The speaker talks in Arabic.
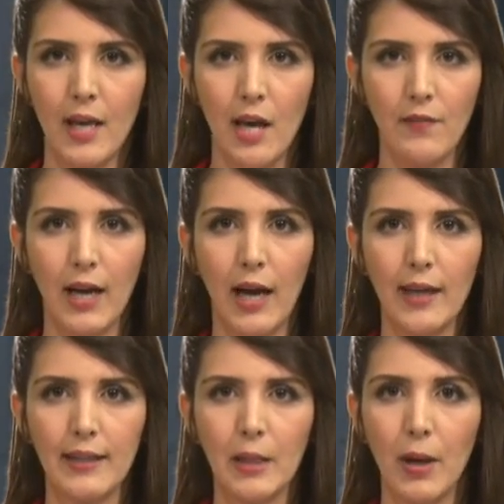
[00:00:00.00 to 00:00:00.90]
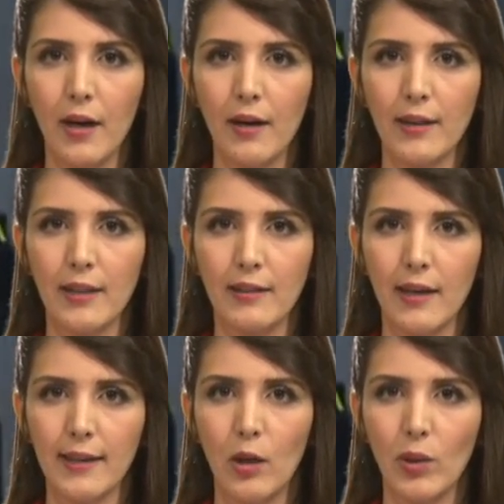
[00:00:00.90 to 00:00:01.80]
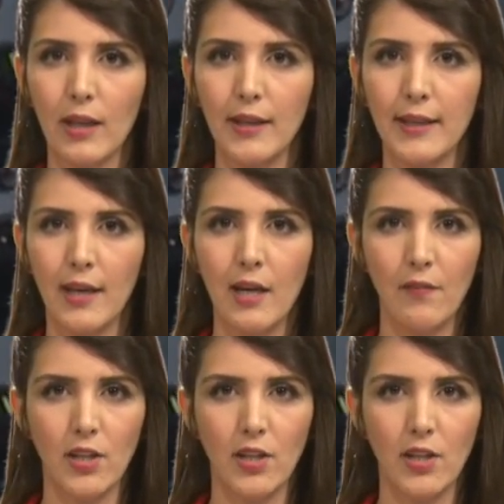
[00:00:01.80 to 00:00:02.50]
في أحد مقرات الدرك الوطني في